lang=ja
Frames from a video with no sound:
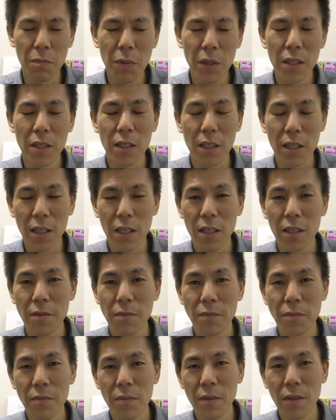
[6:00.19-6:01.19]
ンペーンで
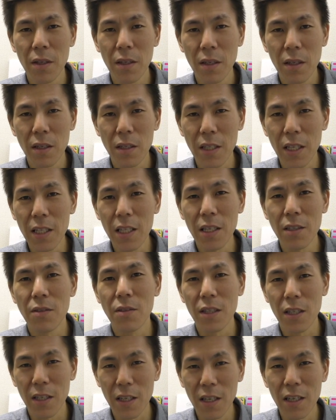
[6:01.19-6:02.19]
出てる
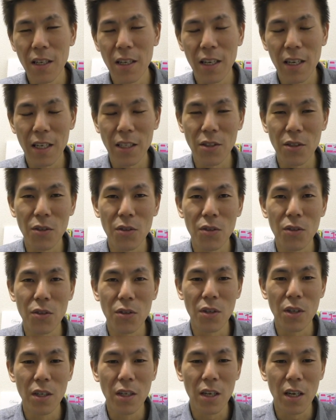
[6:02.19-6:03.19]
んでね、あの、
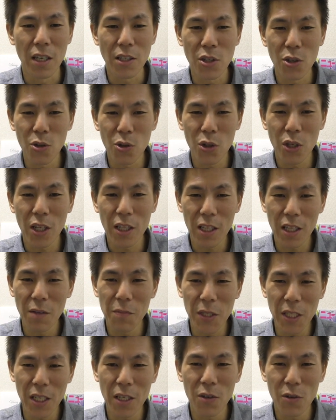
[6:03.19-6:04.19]
あ、ちょっとやって
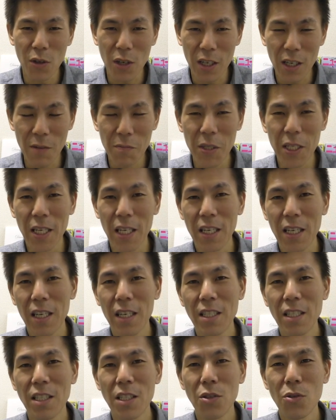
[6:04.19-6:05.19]
みちゃおうかなみたいな
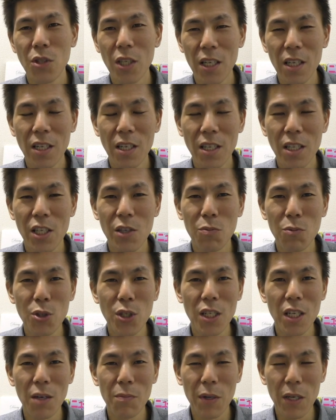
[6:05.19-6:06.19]
感じのね、気持
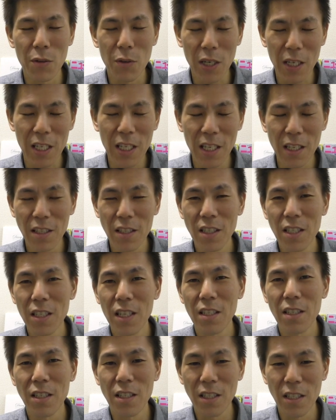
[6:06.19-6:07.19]
ちがまあ湧きやすい
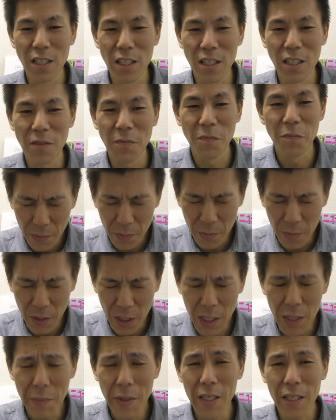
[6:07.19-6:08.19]
ですし、
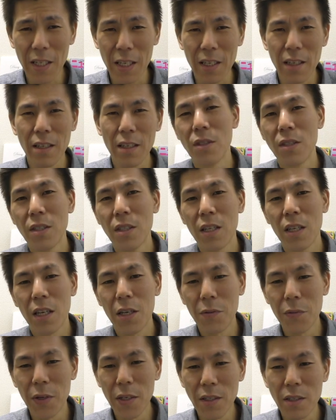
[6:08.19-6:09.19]
今ね、
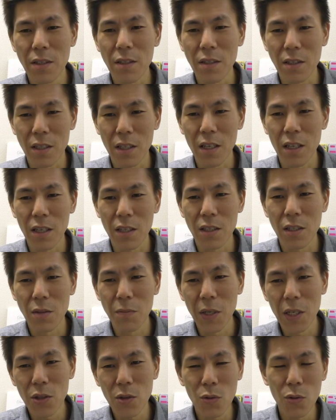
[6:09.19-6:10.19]
FX って
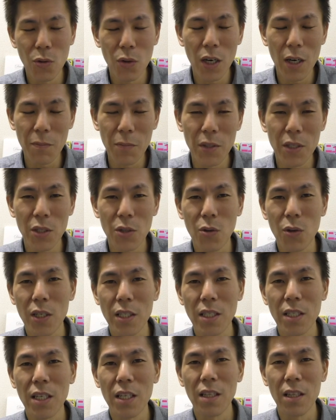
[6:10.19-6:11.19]
スマートフォンアプリとか
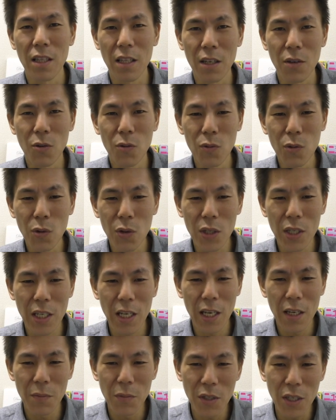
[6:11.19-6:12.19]
になって本当に
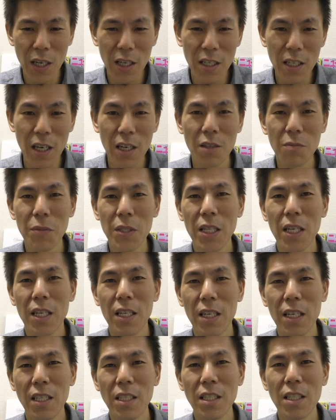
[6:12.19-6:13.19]
ゲーム感覚みたい
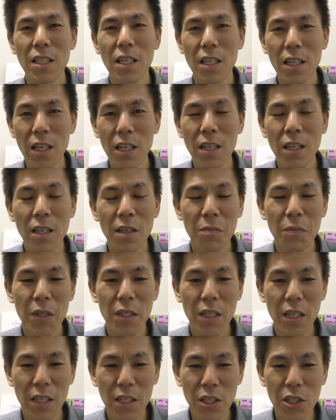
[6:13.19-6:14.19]
な感じでね、ま
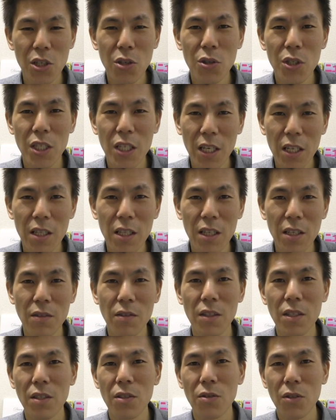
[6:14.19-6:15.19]
あ、できるようになってる
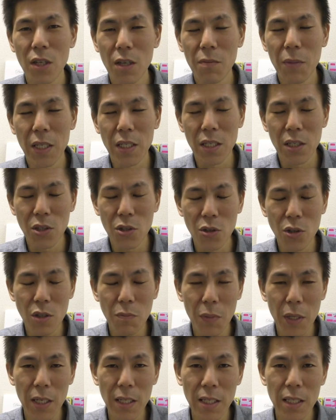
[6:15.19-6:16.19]
んですよね。まあ、非常
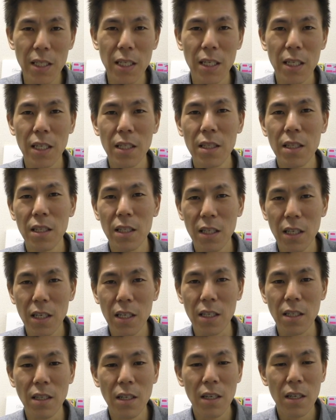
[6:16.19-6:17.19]
に便利にはなって
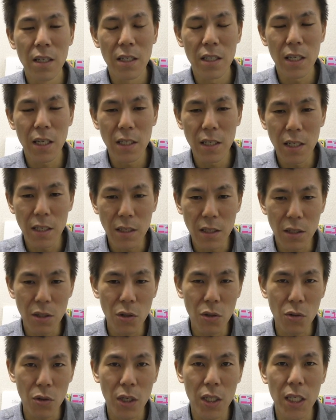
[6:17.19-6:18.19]
てやりやすい
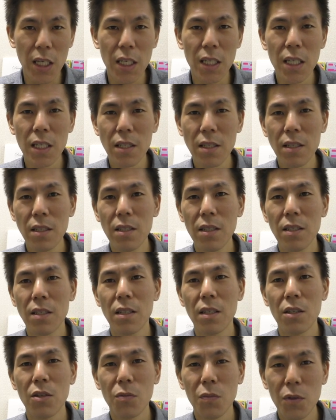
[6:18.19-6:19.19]
ことはやりやすいんで
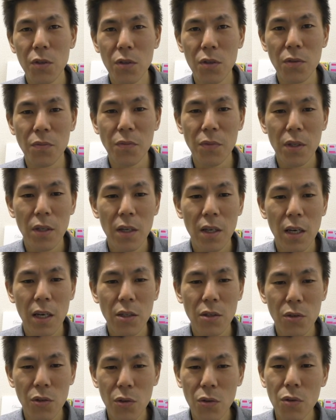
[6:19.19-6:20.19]
すけども
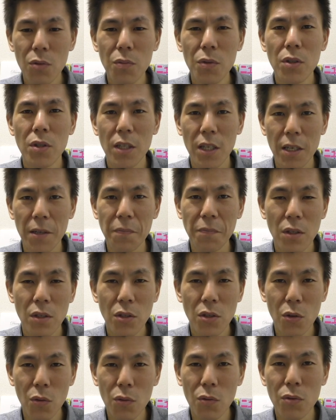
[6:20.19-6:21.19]
あのその分ね
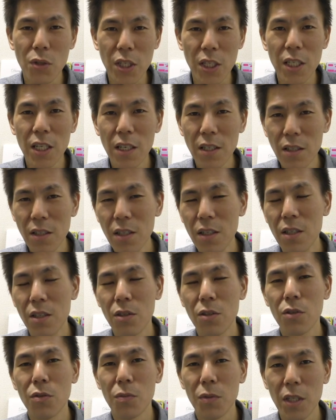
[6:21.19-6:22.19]
損をしやすいって
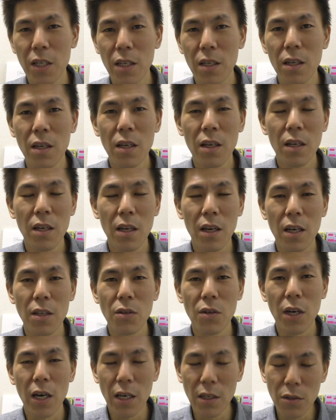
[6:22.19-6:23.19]
いうのもねあ
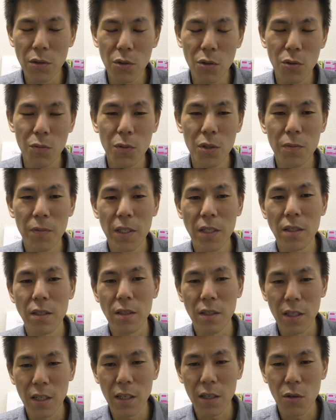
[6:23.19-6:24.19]
のあると思います
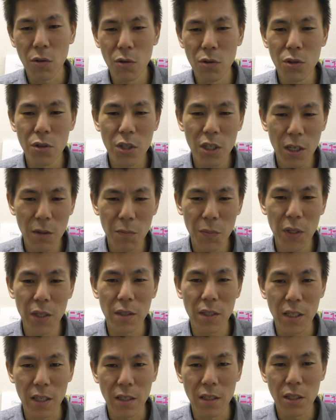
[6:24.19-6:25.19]
んでこういうキャンペーン
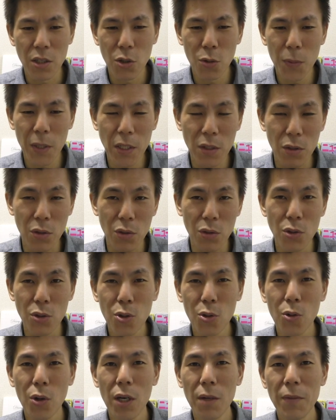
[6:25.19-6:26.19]
はねひとまずぐっ
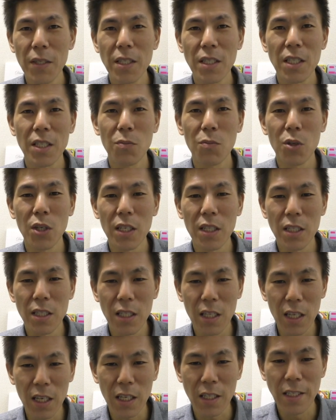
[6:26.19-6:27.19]
と我慢してもらっ
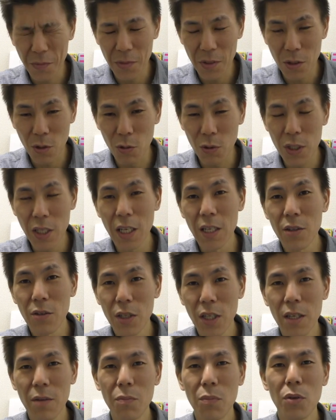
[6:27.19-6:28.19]
て5000円
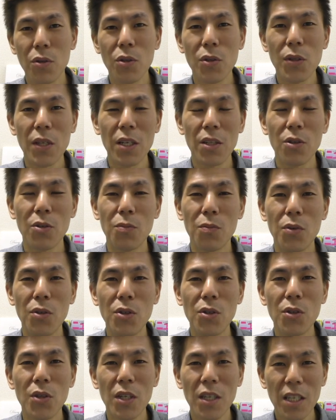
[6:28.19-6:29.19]
のねポイントサイトの
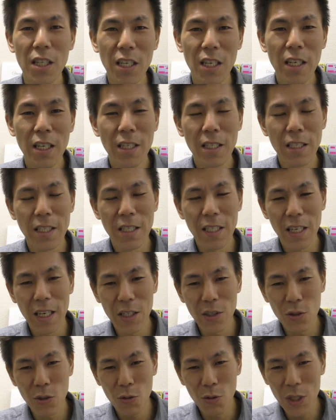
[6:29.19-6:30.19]
ポイントだけね1
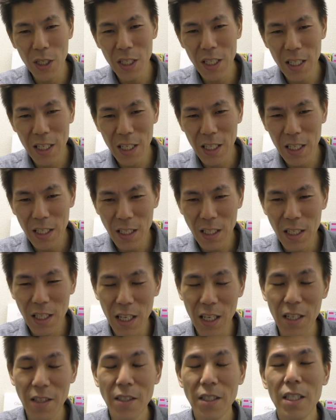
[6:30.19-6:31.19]
回の取引だけし
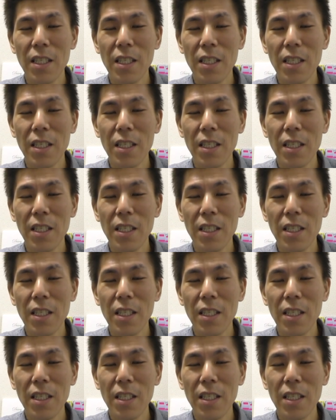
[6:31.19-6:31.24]
て